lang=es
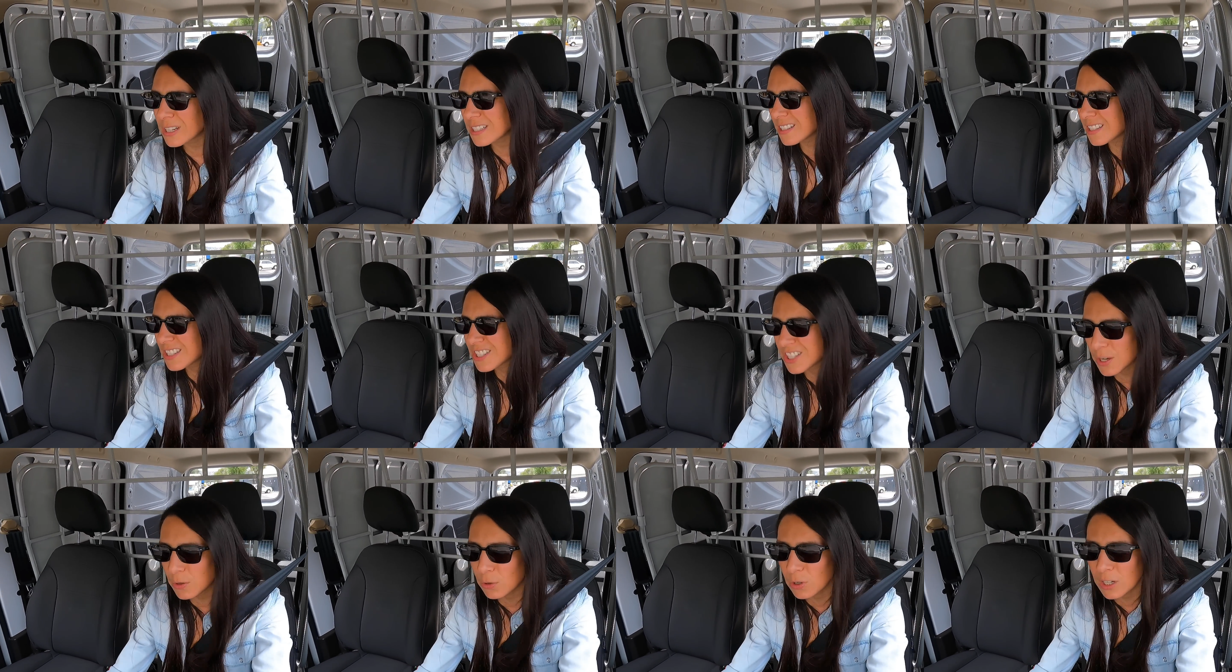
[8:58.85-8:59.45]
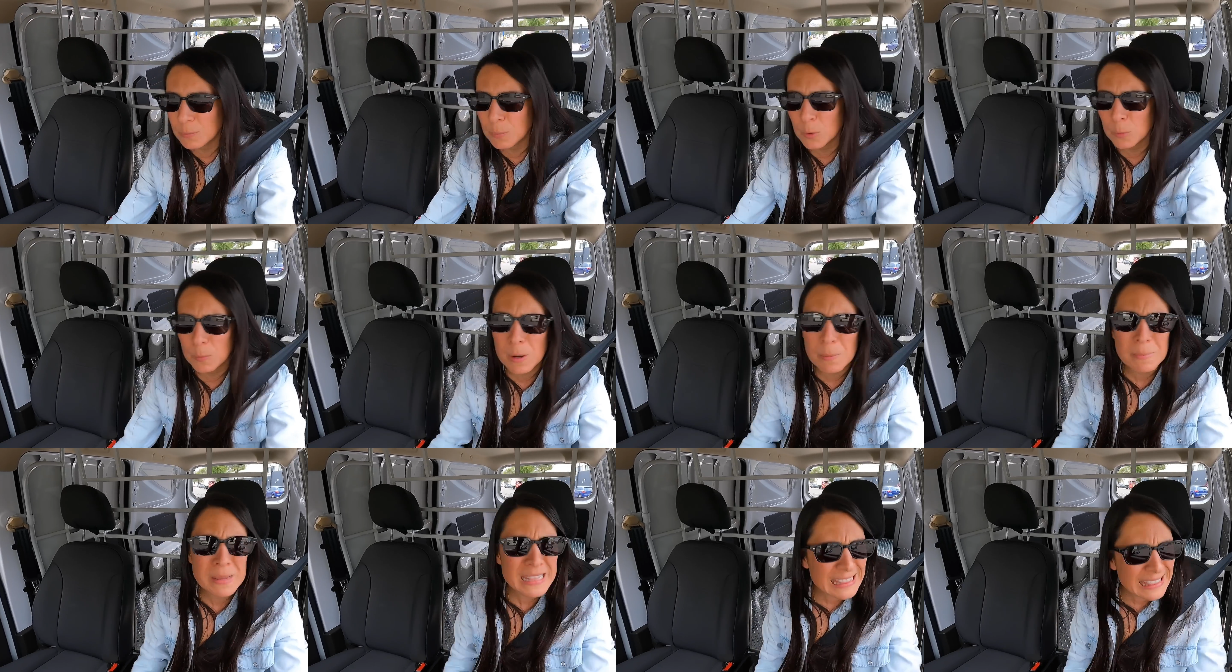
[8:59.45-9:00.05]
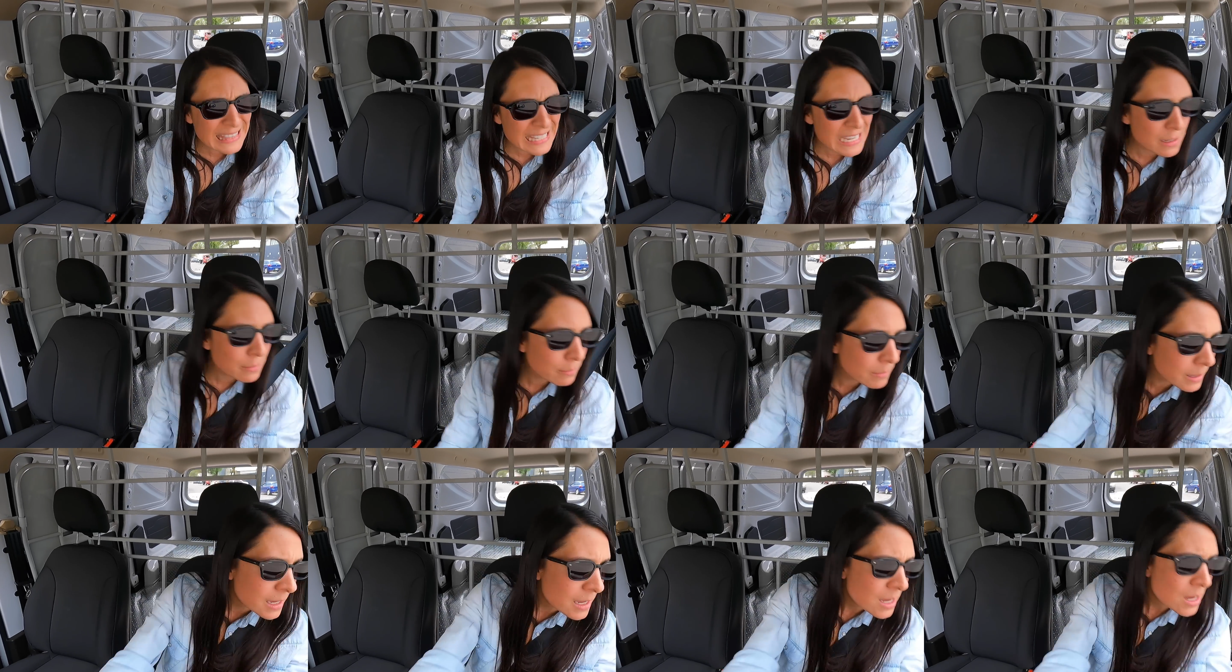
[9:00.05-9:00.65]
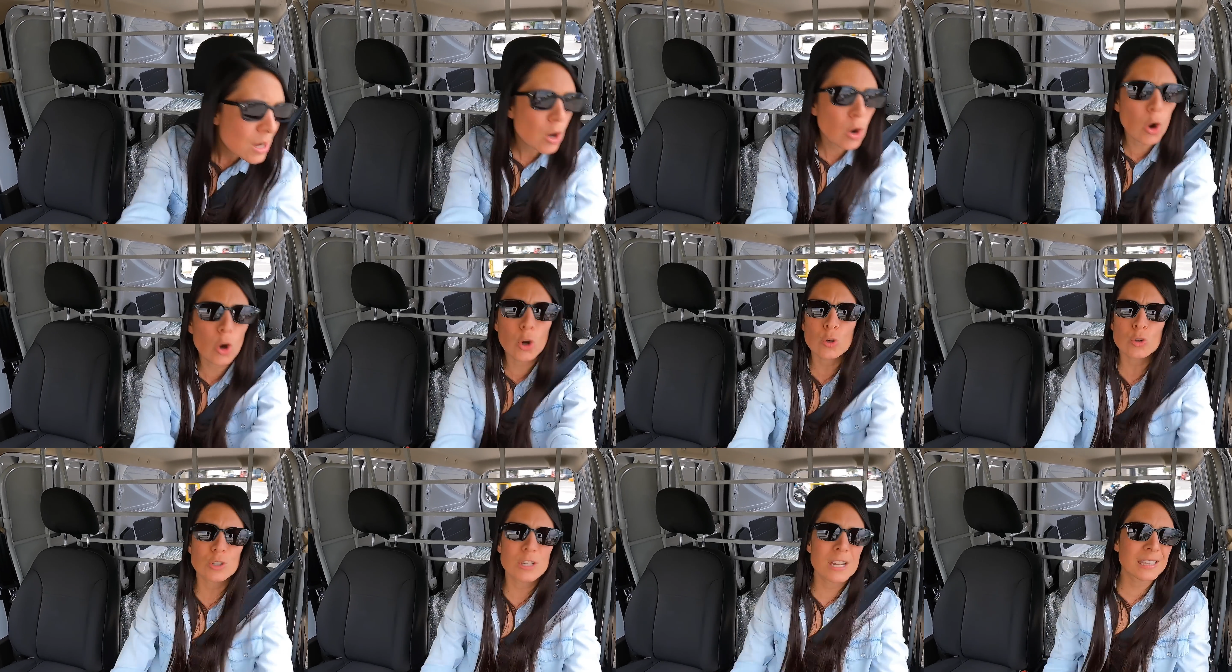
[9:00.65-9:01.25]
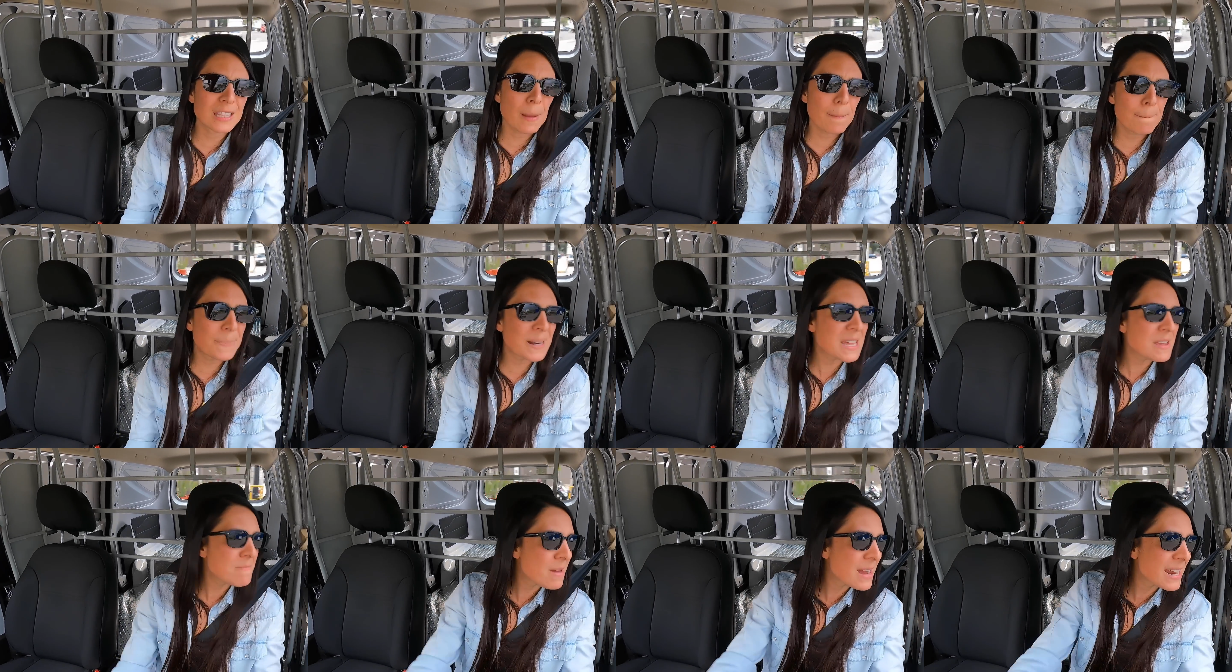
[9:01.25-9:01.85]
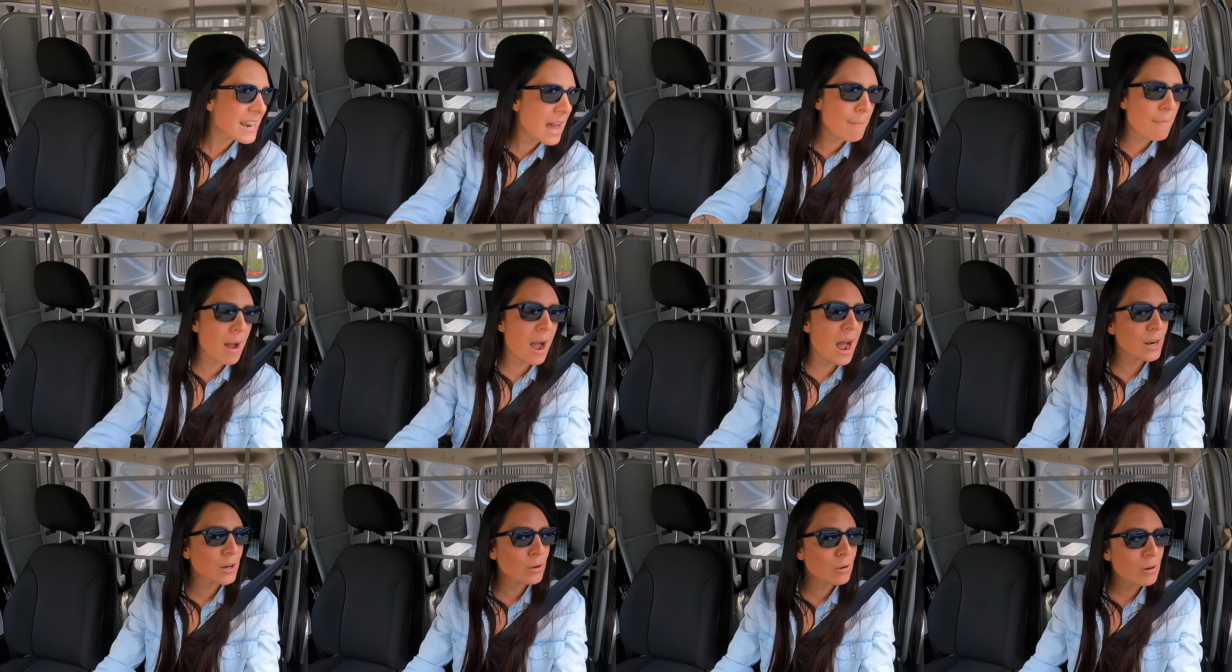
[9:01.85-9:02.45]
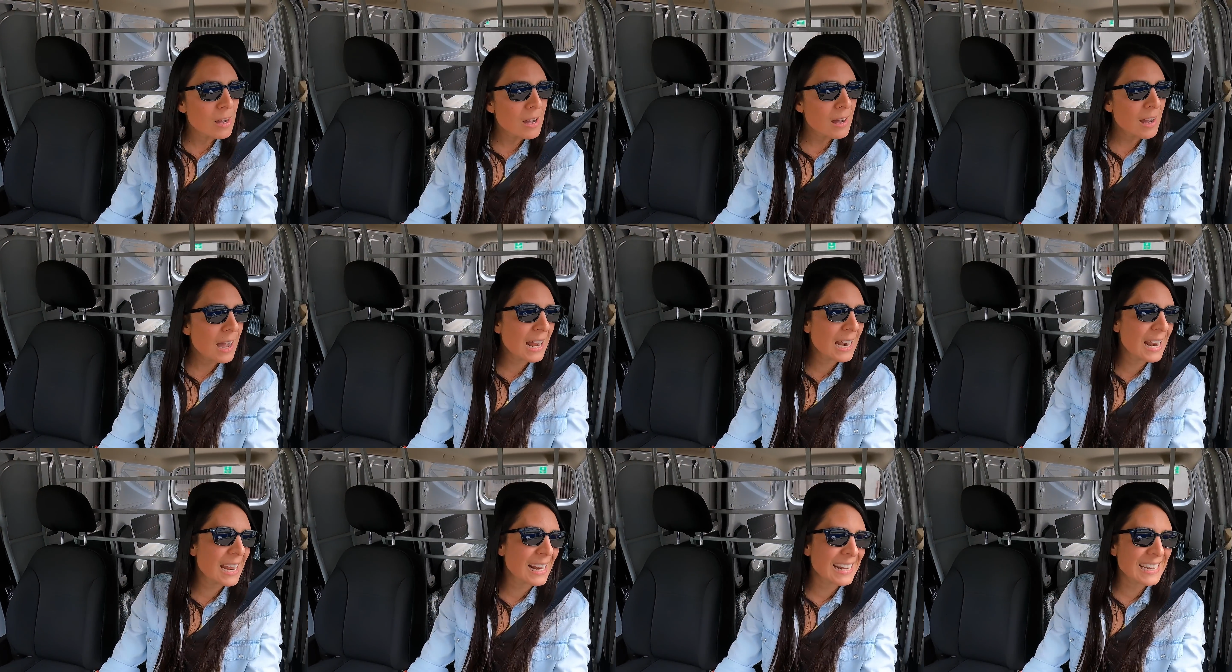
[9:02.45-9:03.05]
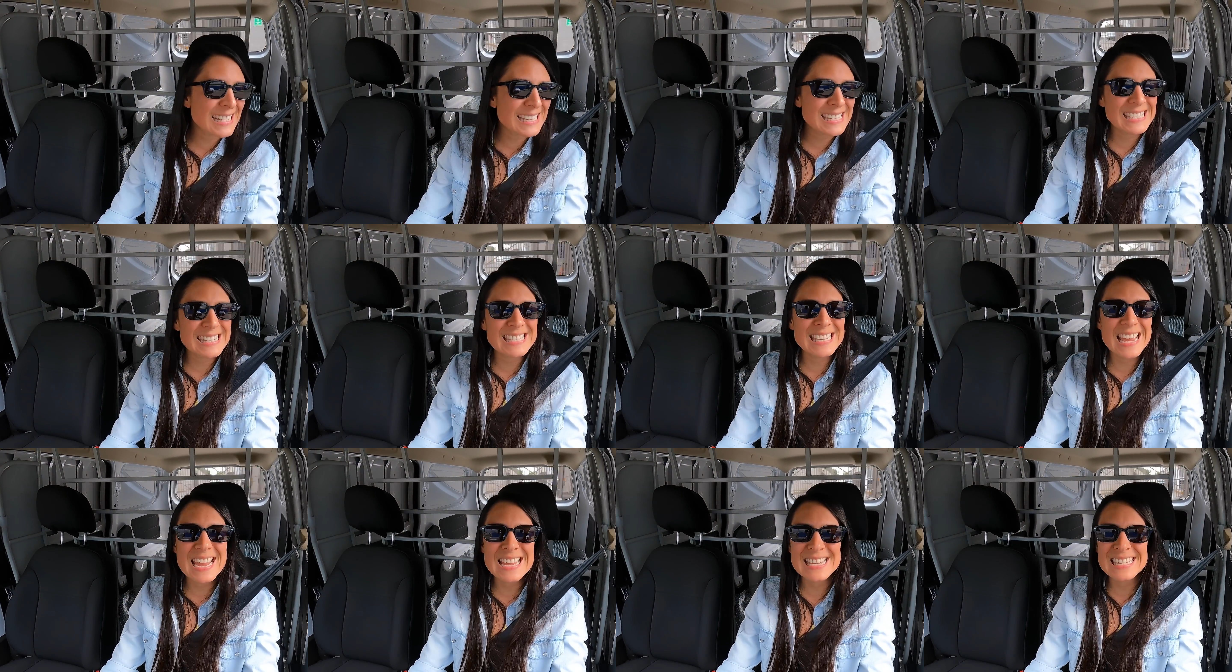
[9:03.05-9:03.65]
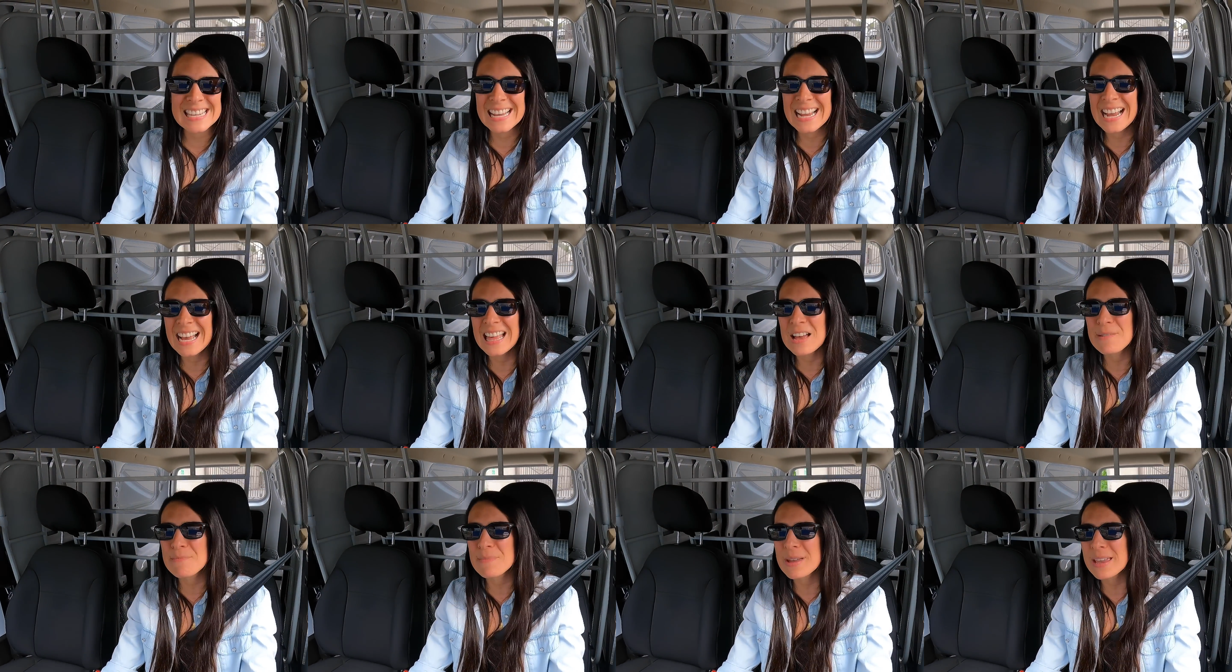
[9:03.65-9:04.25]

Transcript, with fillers: Gracias a Chevrolet por permitirme conocer de primera mano a la recién llegada a